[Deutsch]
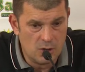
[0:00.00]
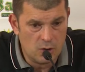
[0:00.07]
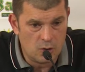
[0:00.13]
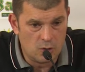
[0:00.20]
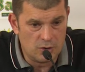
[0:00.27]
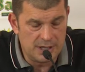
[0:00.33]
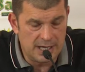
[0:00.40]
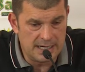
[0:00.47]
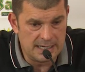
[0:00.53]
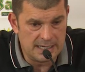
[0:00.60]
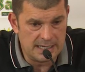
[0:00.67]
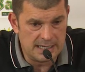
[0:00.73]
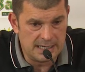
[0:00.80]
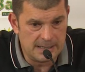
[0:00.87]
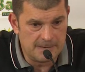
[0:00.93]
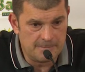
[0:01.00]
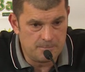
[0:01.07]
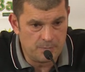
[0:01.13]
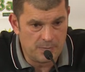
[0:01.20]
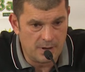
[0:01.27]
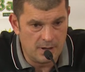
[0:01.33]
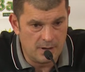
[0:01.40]
Und dann äh,
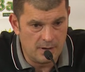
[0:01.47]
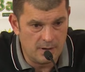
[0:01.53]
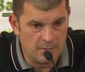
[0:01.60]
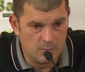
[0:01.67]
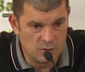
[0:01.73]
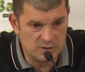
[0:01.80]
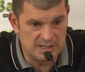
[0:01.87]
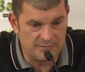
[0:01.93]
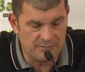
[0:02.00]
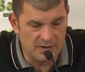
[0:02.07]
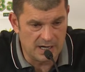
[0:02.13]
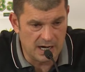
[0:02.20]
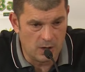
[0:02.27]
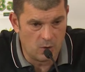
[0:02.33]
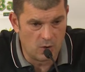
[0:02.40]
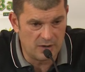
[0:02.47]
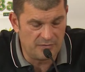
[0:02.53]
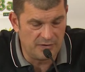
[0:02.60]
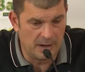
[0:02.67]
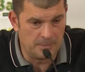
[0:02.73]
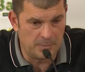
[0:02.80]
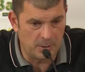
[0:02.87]
mussten wir auch
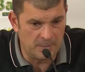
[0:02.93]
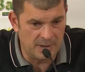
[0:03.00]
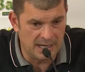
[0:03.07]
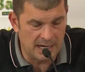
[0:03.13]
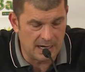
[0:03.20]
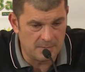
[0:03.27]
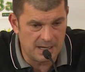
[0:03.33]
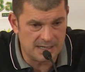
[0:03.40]
viel probieren.